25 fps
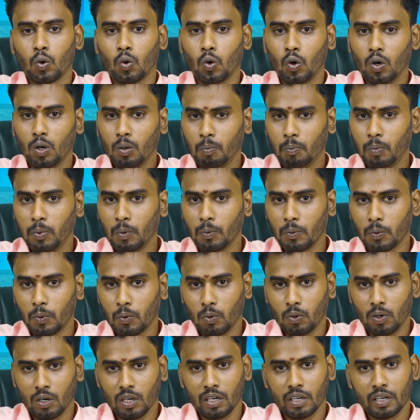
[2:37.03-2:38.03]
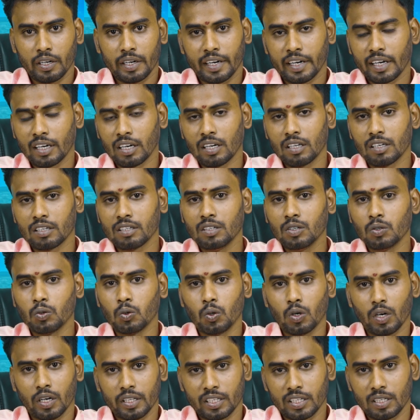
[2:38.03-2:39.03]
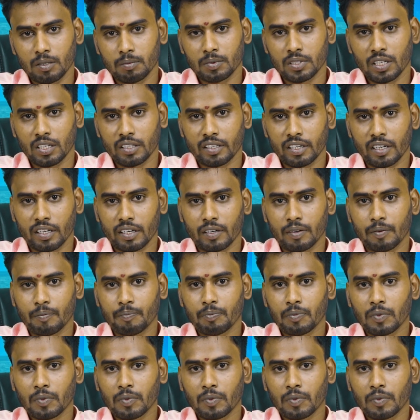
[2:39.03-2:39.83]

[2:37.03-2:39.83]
கொழுப்பு உள்ள இடங்களுக்கு குரு ஆதிக்கம் செலுத்துகிறார்